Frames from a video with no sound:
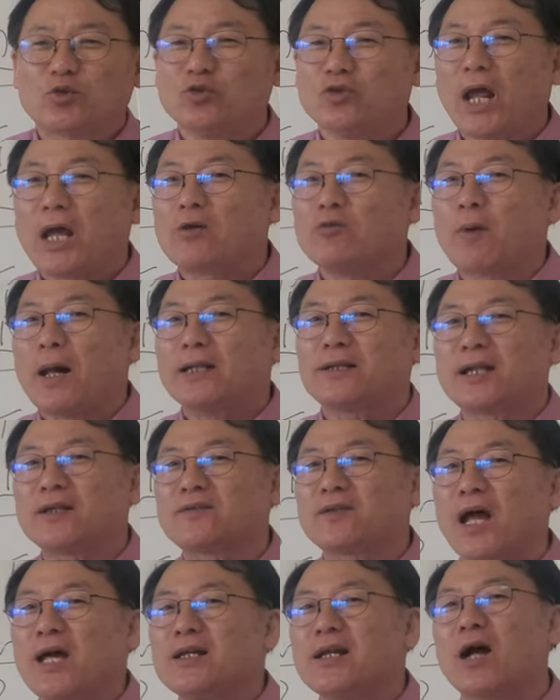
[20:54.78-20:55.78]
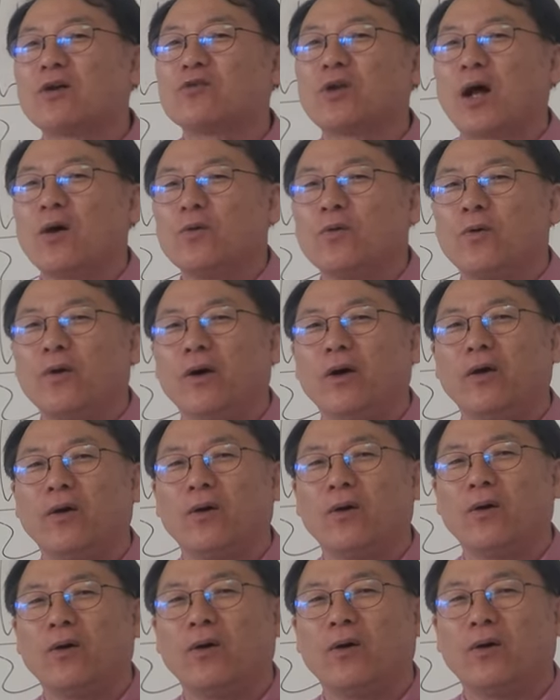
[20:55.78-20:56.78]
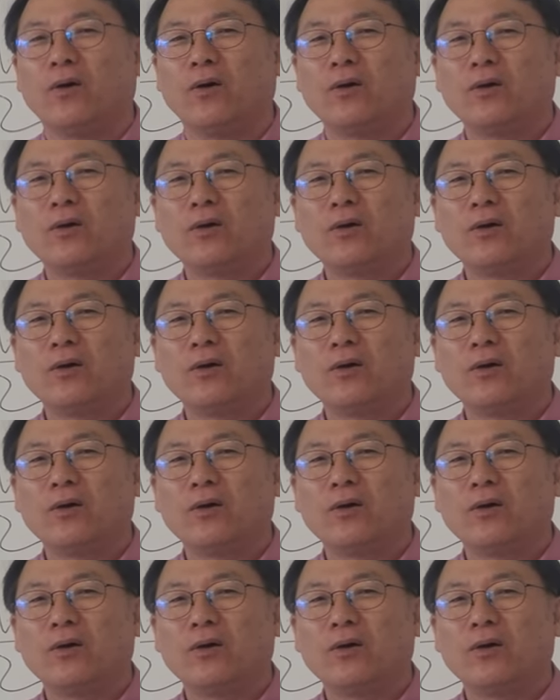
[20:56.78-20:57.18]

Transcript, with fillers: 출애굽 할때 사인하고 나온 거예요.